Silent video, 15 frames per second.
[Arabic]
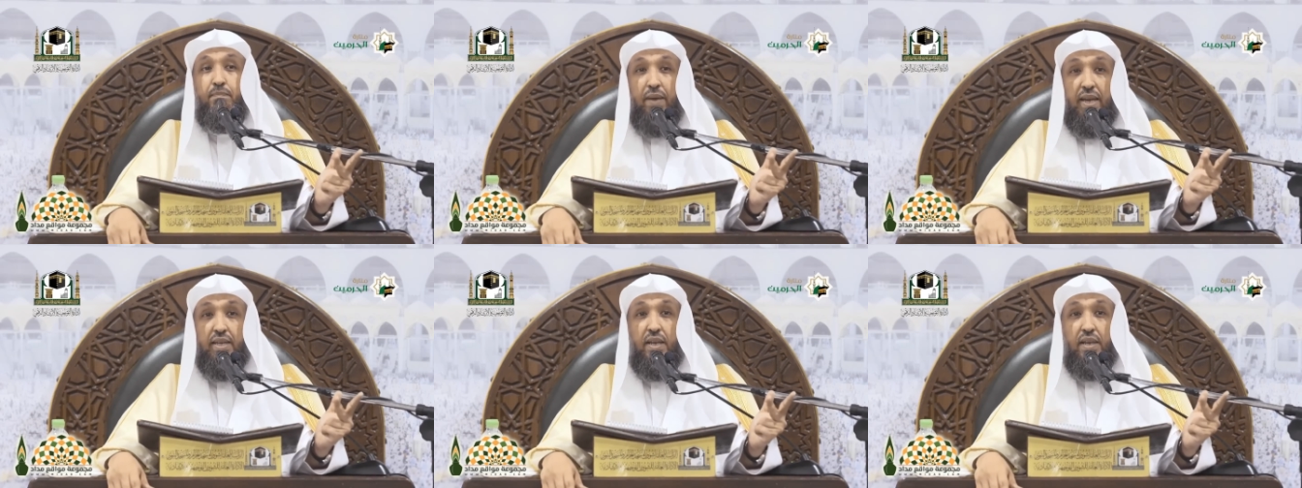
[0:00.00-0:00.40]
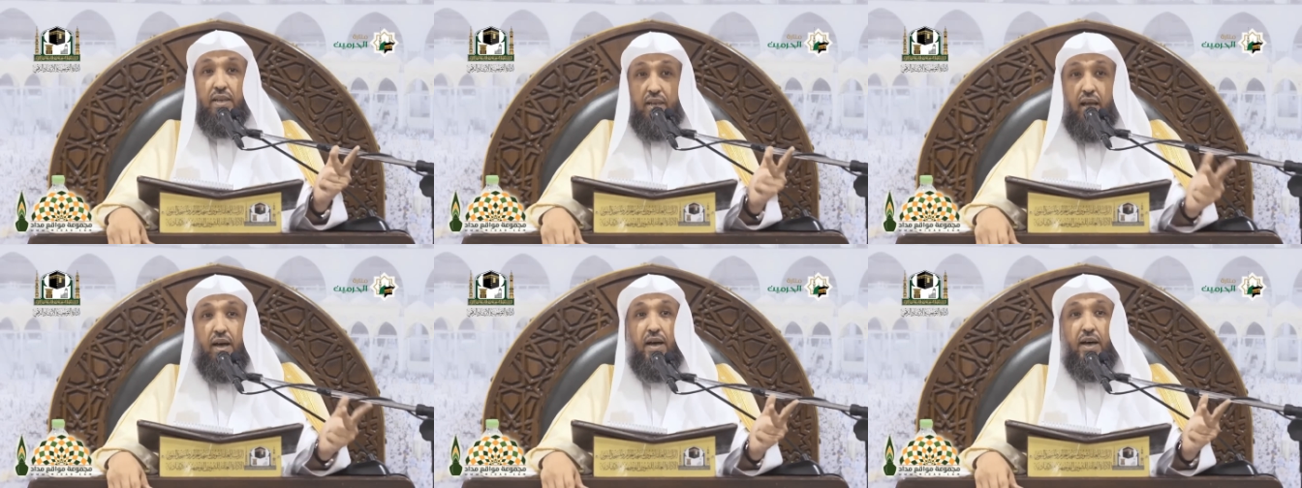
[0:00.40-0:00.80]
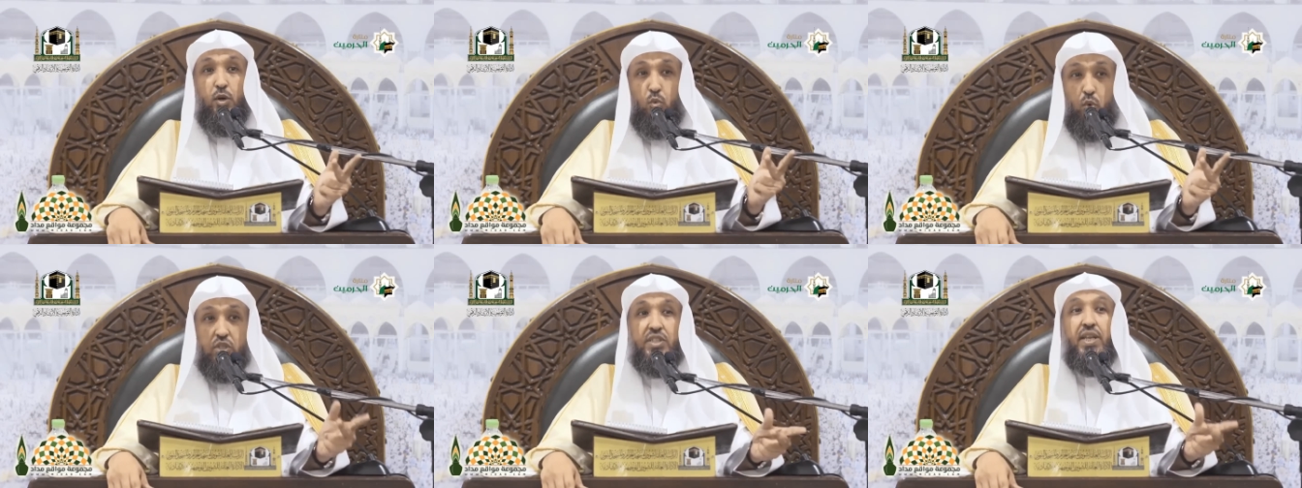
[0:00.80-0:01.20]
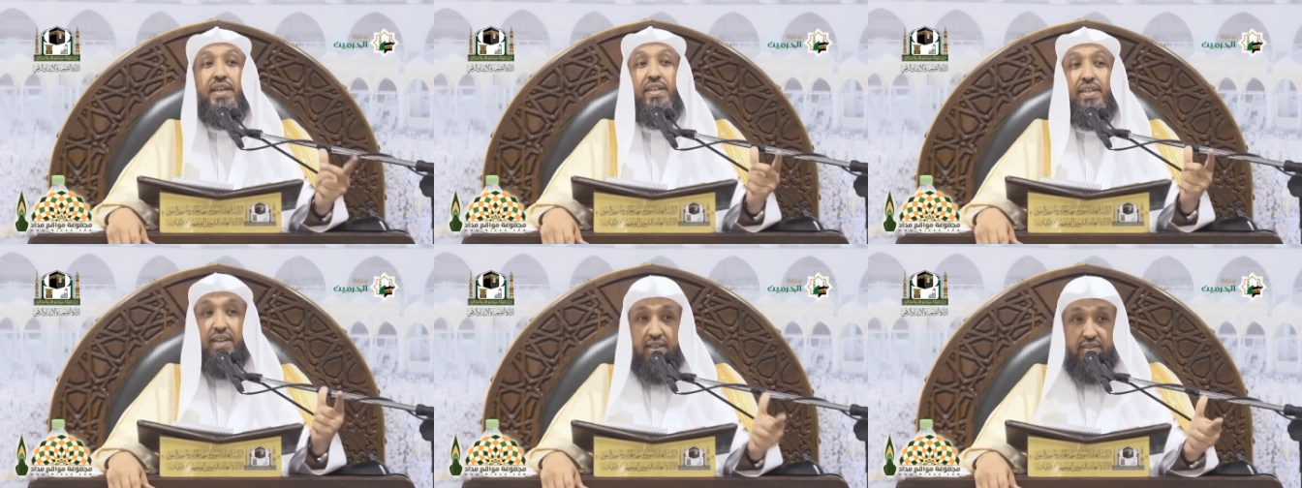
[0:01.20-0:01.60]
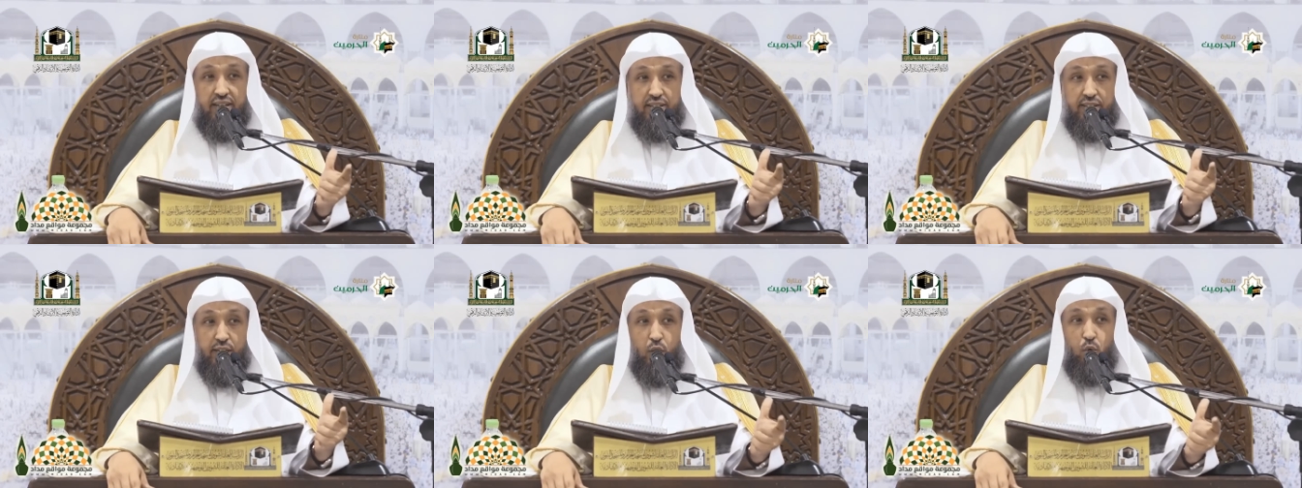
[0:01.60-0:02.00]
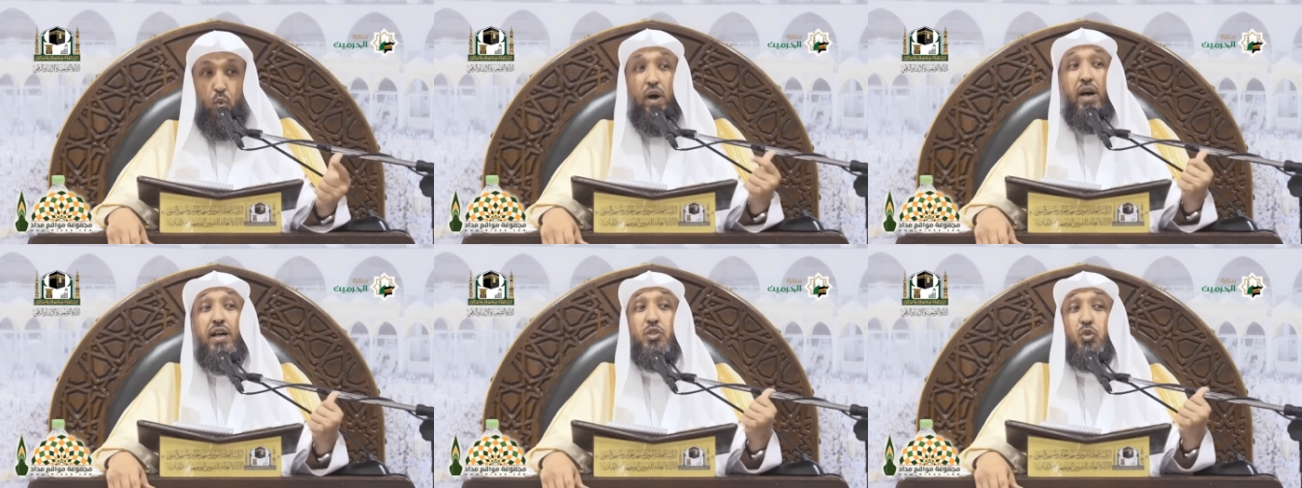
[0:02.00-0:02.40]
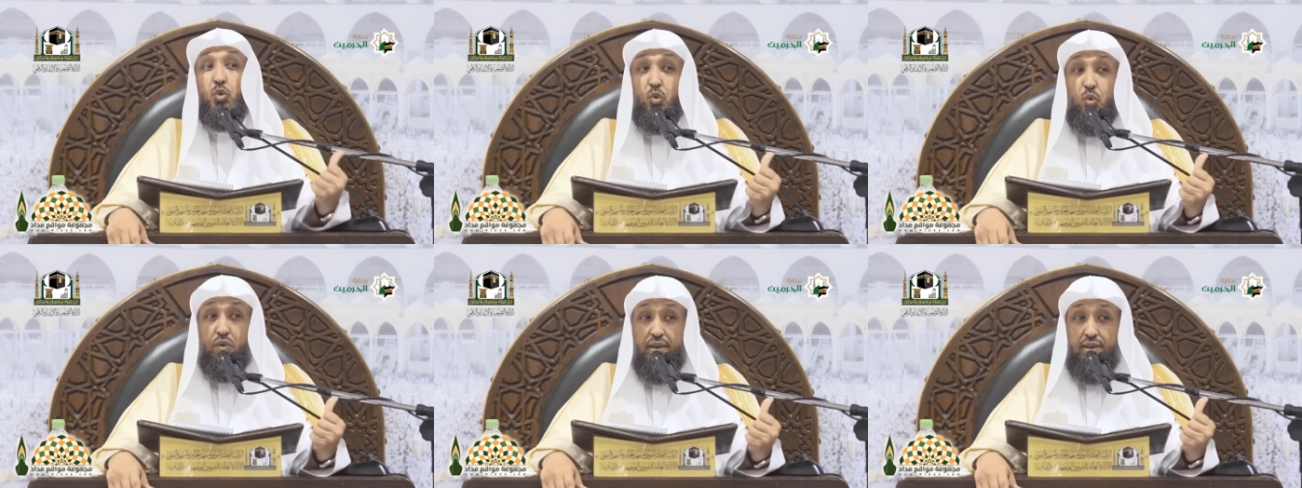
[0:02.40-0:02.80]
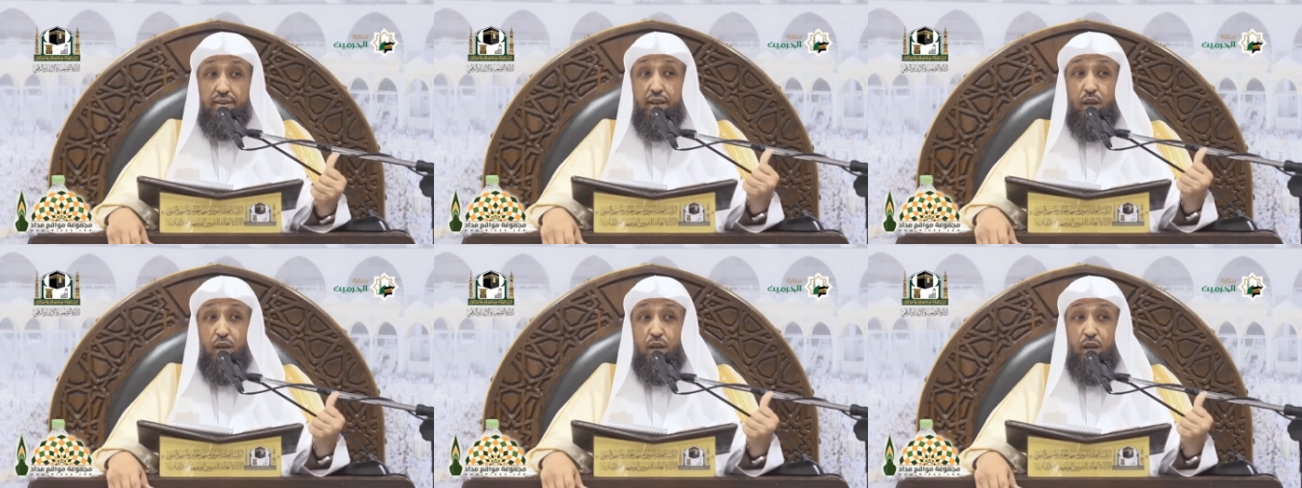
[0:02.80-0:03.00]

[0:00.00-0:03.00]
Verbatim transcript: من الله وسيدا وحصورا